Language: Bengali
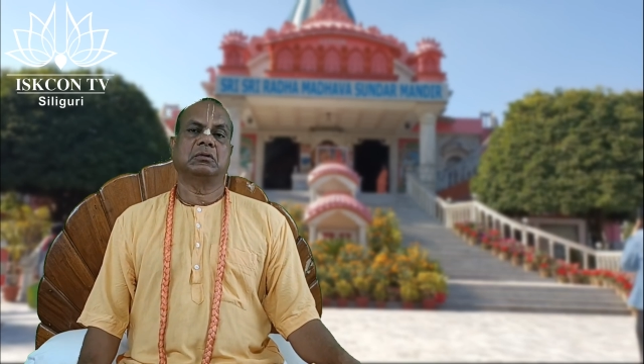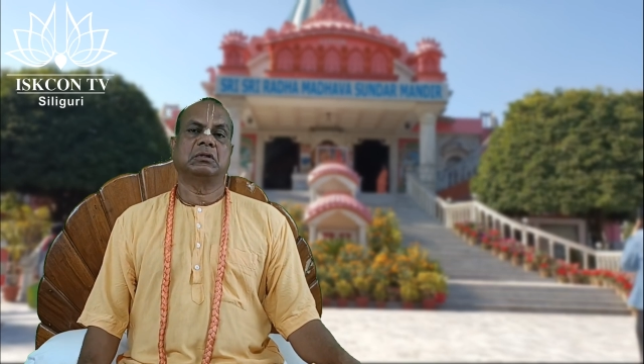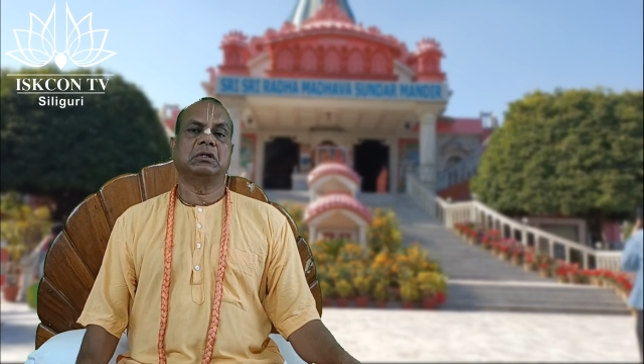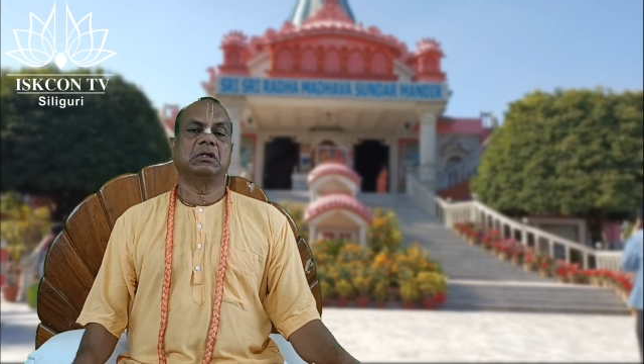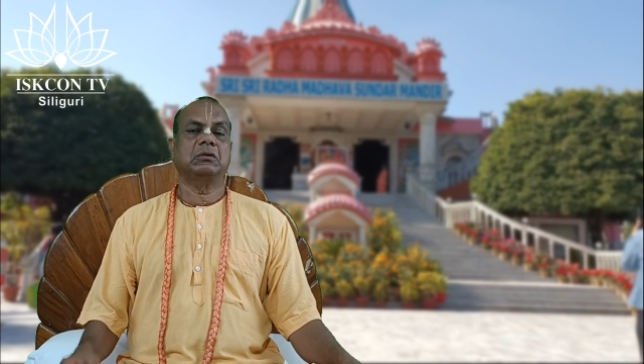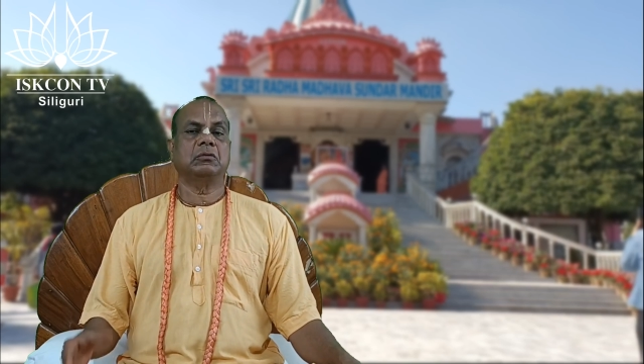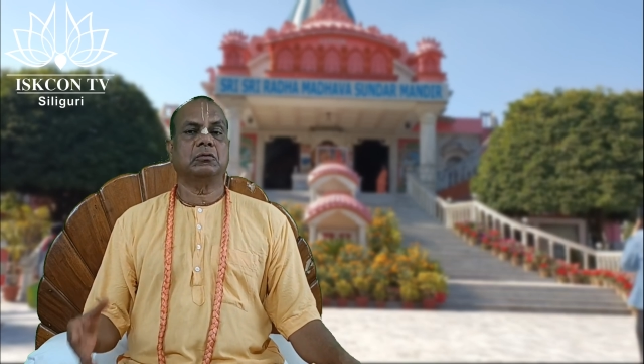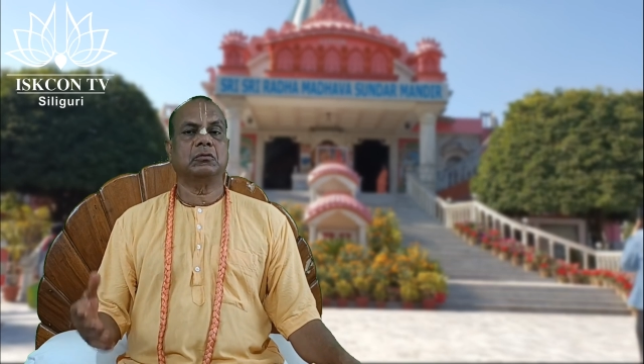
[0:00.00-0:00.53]

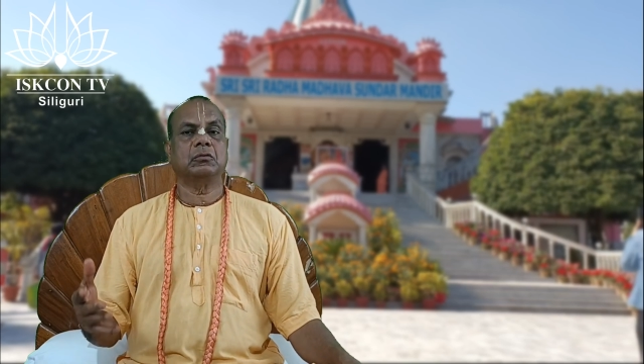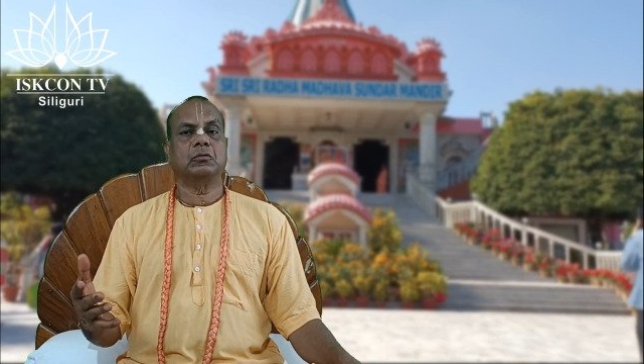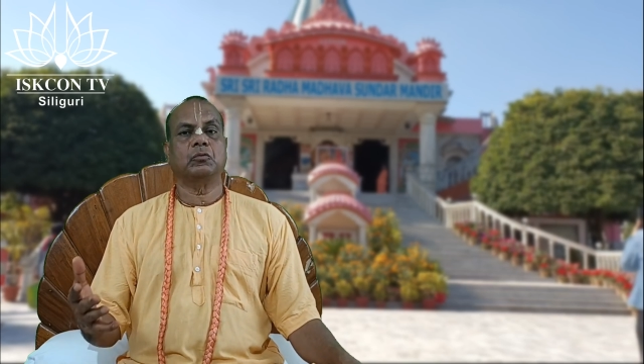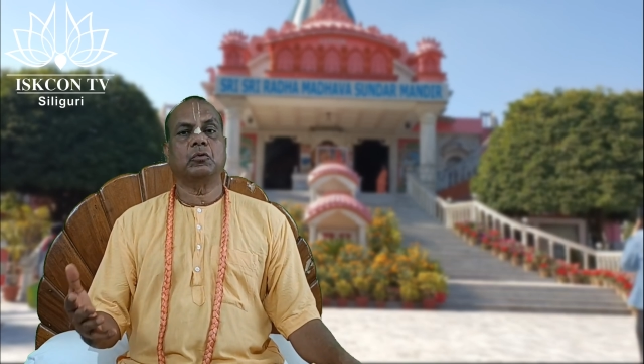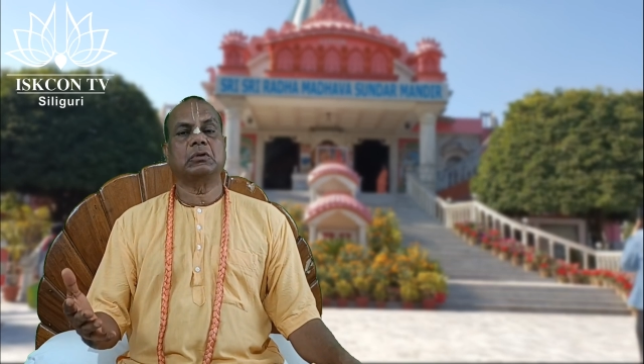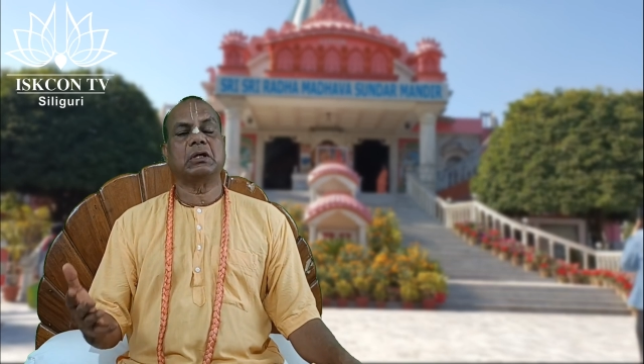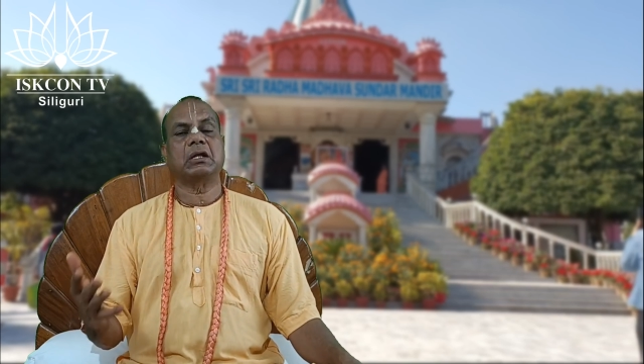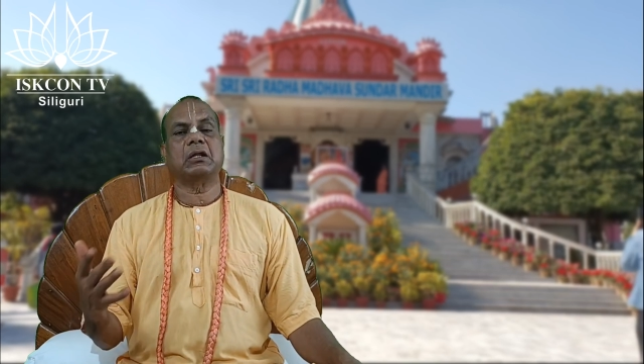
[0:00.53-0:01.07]
তিন গুণ
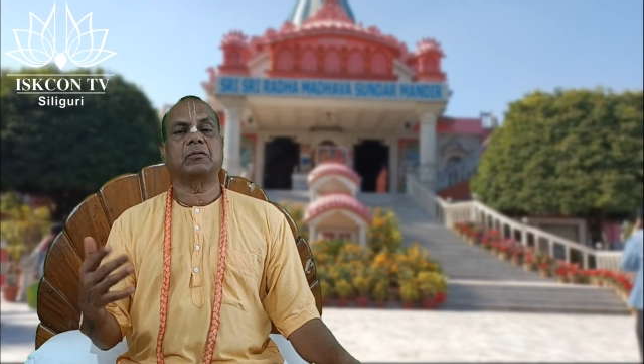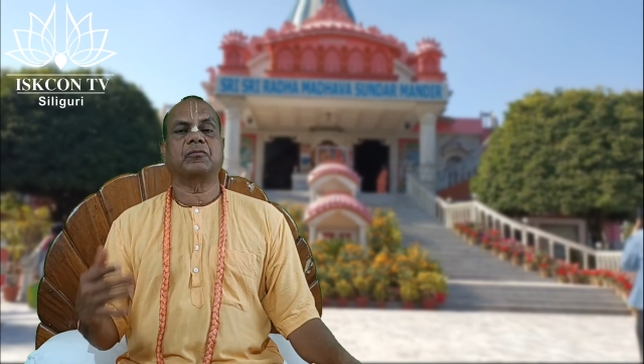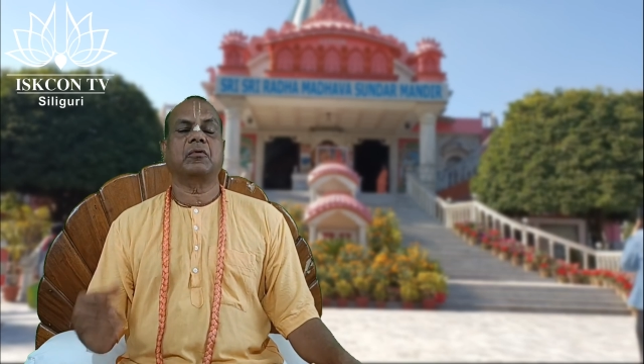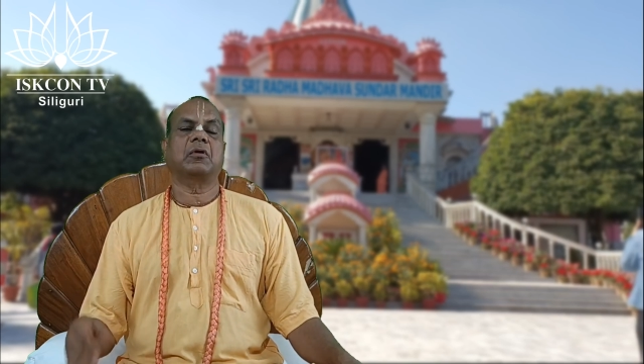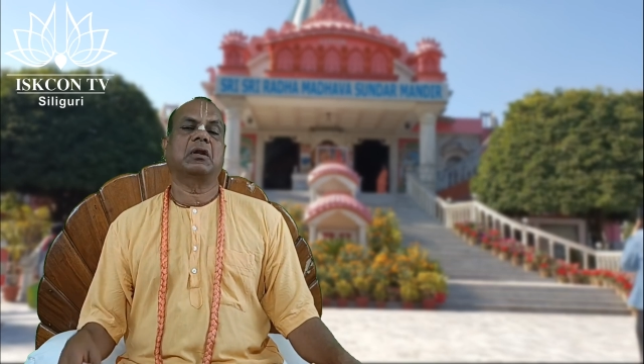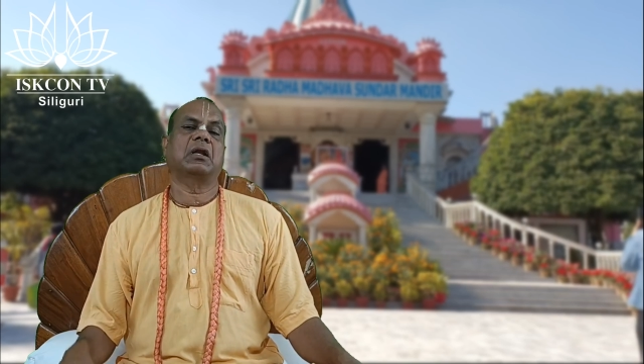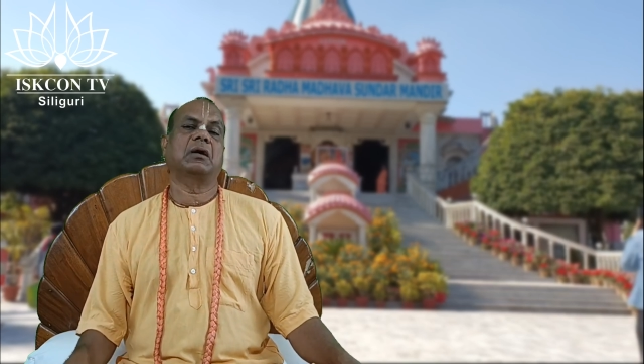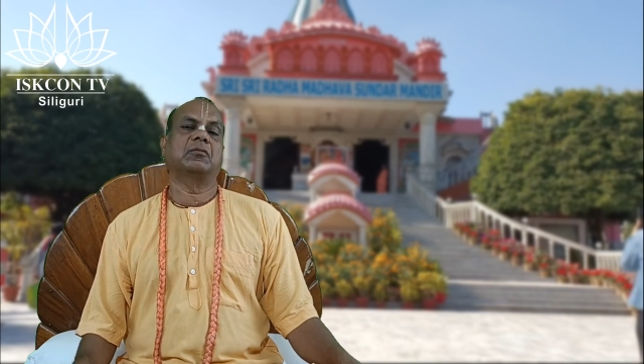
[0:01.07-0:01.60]
গোদানের
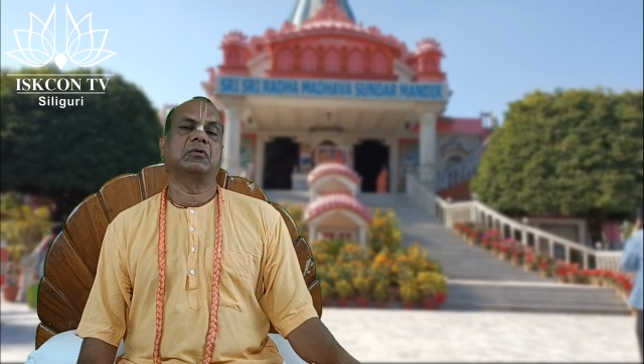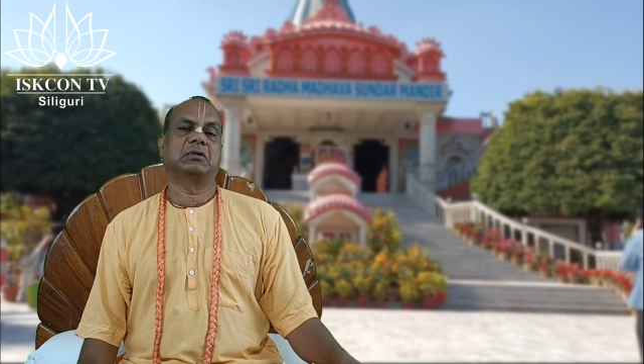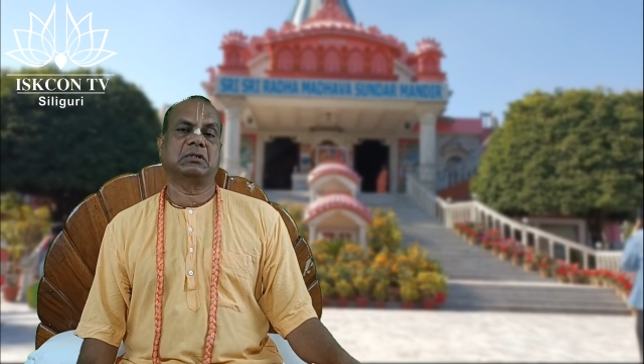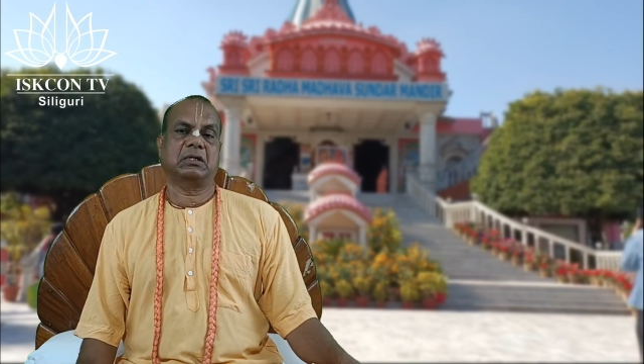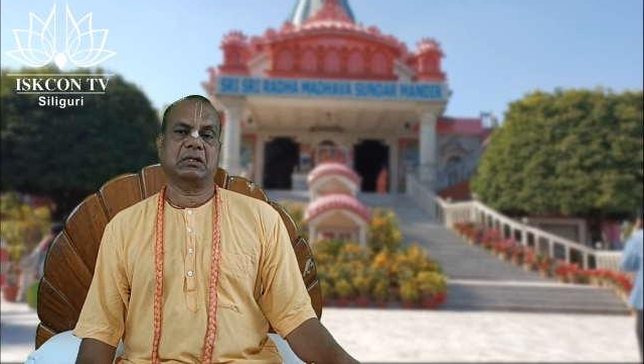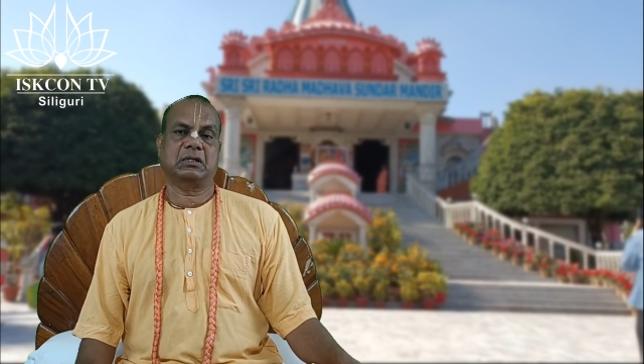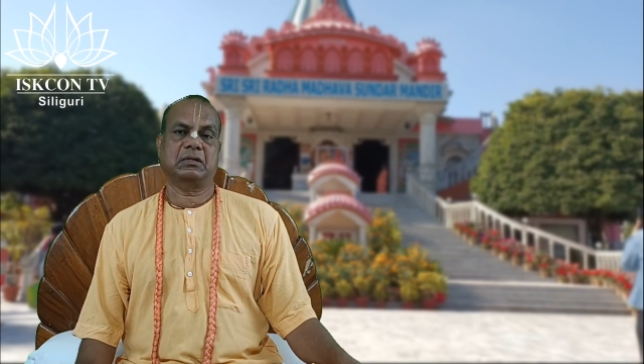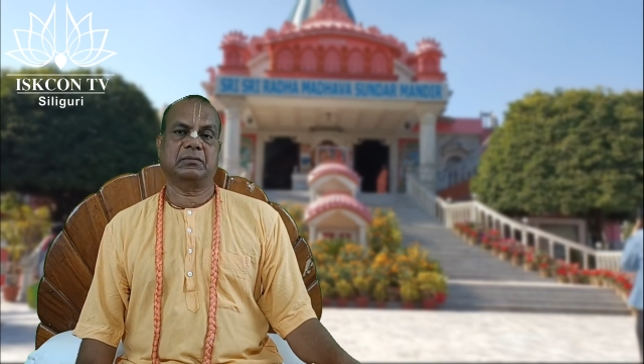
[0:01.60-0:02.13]
ফল লাভ হয়ে
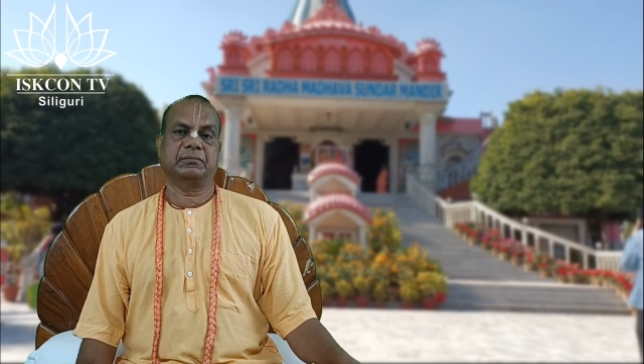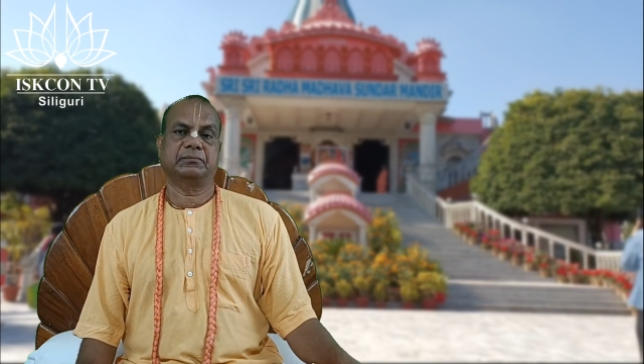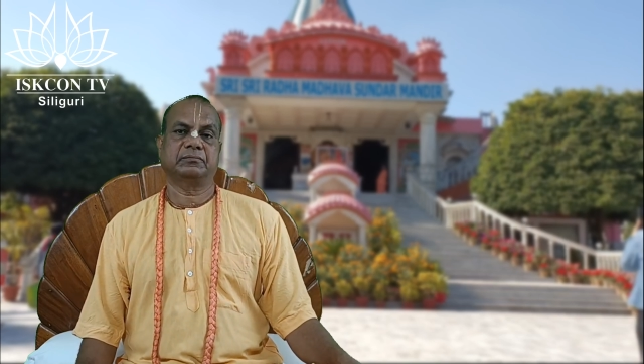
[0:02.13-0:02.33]
থাকে